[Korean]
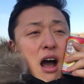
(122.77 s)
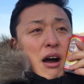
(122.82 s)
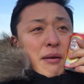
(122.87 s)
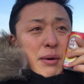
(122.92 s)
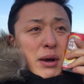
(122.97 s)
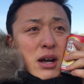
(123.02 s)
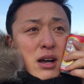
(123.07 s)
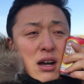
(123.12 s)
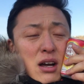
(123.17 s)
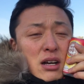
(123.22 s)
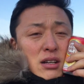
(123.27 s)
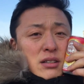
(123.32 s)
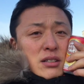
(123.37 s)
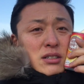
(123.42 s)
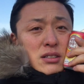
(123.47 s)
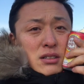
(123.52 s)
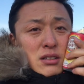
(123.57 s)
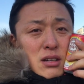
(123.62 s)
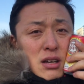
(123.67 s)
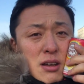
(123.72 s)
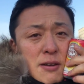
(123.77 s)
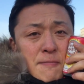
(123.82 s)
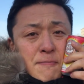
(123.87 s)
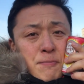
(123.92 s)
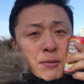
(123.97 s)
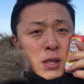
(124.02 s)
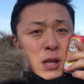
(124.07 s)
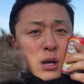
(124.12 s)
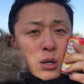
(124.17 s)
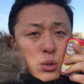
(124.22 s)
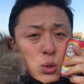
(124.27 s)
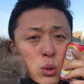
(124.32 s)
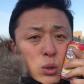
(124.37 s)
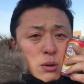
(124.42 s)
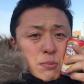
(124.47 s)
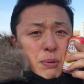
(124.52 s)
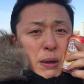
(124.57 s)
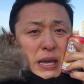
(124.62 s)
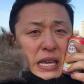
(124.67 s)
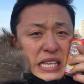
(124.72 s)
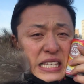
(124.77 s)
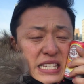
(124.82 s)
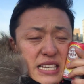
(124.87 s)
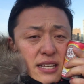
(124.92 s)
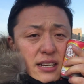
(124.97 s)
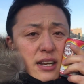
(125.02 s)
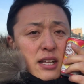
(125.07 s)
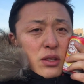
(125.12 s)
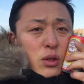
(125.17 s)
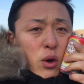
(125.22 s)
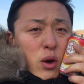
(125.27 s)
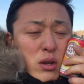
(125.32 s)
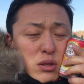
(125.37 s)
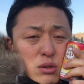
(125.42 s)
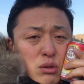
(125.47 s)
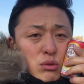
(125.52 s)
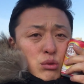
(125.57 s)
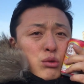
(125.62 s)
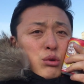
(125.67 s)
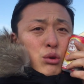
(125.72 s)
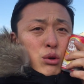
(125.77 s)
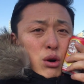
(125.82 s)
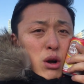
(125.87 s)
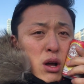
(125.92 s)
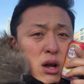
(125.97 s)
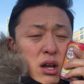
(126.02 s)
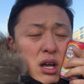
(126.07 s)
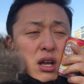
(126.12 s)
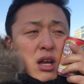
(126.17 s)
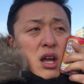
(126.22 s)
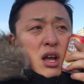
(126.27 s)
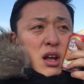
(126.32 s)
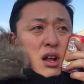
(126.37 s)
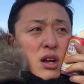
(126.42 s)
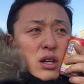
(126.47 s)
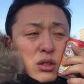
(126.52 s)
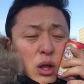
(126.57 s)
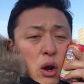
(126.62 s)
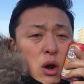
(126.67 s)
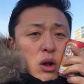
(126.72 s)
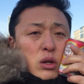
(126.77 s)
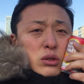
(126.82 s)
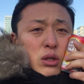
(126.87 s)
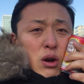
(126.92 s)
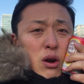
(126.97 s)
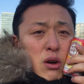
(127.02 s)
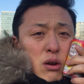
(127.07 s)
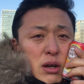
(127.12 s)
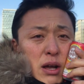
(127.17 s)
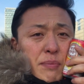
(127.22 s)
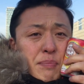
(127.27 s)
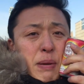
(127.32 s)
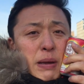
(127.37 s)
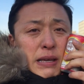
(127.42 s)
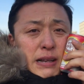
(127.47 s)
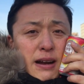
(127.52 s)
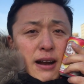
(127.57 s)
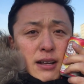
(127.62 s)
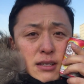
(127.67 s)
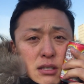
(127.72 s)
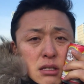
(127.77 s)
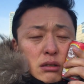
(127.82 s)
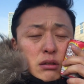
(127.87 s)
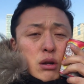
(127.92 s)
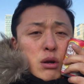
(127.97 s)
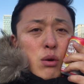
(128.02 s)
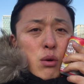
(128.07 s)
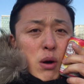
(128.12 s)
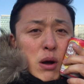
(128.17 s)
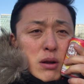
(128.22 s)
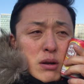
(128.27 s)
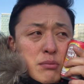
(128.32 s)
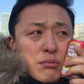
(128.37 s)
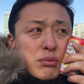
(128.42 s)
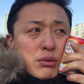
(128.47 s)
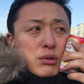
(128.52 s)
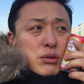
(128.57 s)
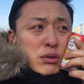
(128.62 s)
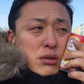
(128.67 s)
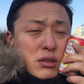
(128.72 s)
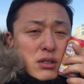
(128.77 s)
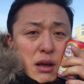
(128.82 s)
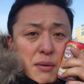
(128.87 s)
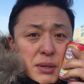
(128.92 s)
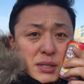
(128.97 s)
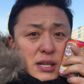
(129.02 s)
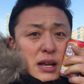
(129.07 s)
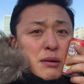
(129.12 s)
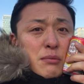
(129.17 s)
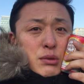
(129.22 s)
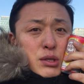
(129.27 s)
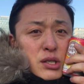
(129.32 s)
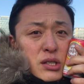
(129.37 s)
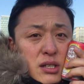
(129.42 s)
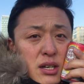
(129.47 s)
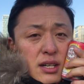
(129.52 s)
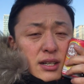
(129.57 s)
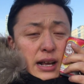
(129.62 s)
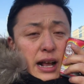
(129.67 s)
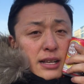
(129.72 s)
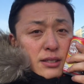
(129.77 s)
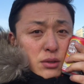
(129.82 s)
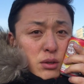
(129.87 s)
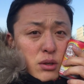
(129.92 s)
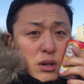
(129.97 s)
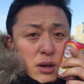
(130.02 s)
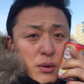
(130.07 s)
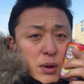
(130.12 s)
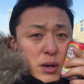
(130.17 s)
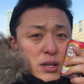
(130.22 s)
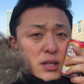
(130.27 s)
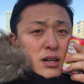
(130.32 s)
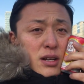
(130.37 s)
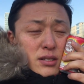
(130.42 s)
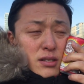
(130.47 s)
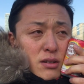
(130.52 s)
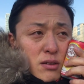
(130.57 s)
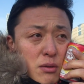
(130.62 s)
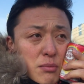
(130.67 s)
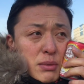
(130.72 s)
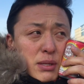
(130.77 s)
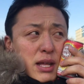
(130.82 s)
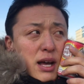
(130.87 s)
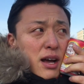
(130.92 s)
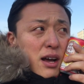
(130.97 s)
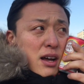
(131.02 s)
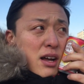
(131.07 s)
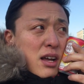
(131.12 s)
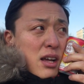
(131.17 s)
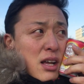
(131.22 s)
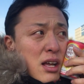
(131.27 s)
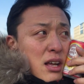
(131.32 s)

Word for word: 아마 그 종이 패키지 안에 넣어가지고 덜렁덜렁 핫팩이랑 같이 들고 가는 분들 아마 사무실에 가서나 확인했을 겁니다